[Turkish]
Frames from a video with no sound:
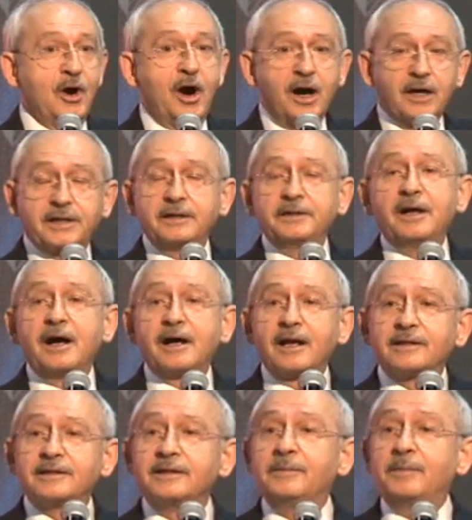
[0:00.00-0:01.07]
hakkını
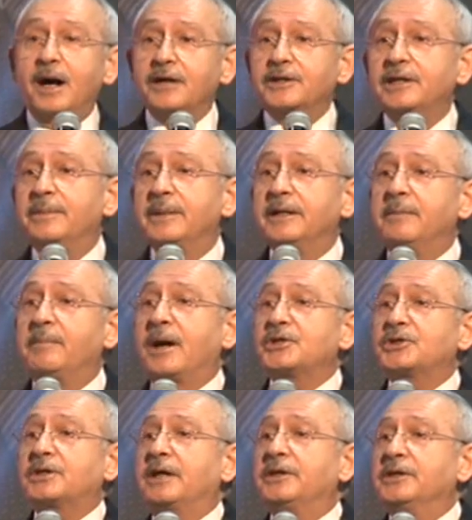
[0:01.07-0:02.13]
aradığı mahkemenin
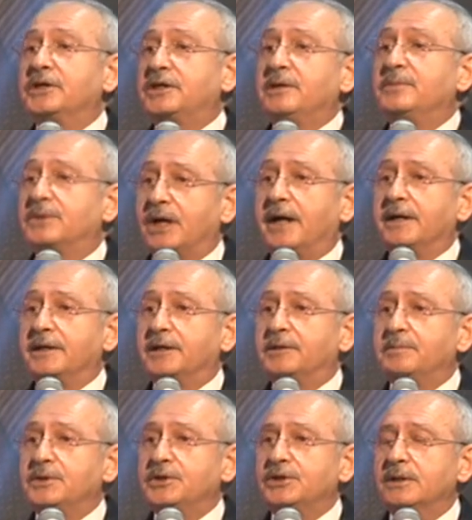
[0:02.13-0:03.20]
başkanını kim tayin
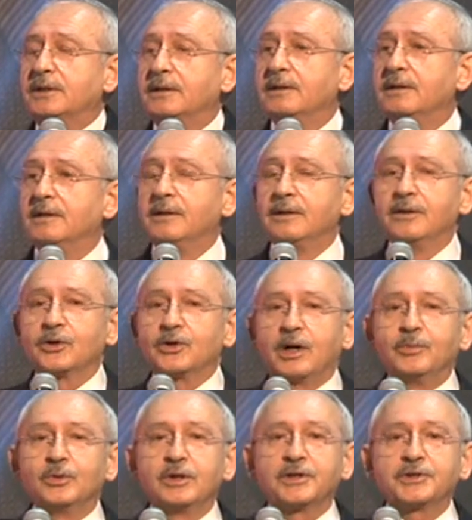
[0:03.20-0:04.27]
etmiş?
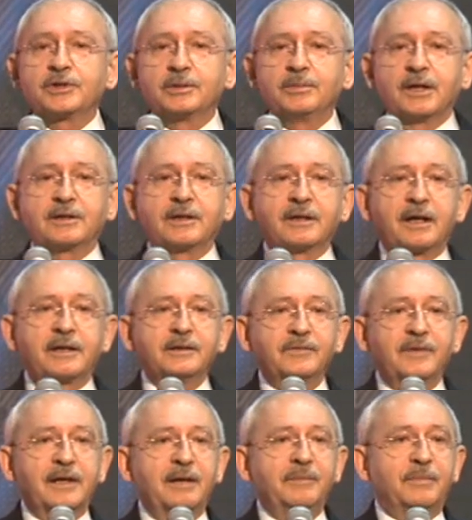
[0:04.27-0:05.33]
Kamulaştırma kararını
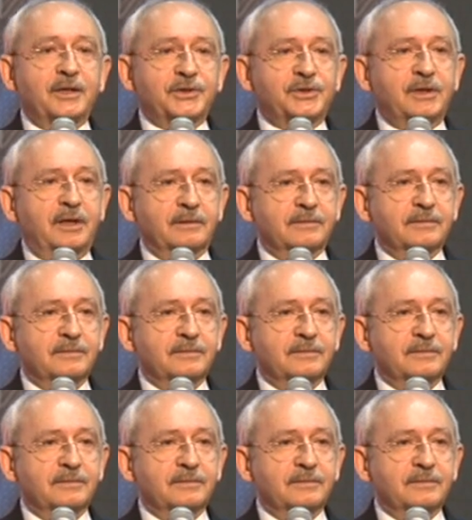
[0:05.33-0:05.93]
veren başkan.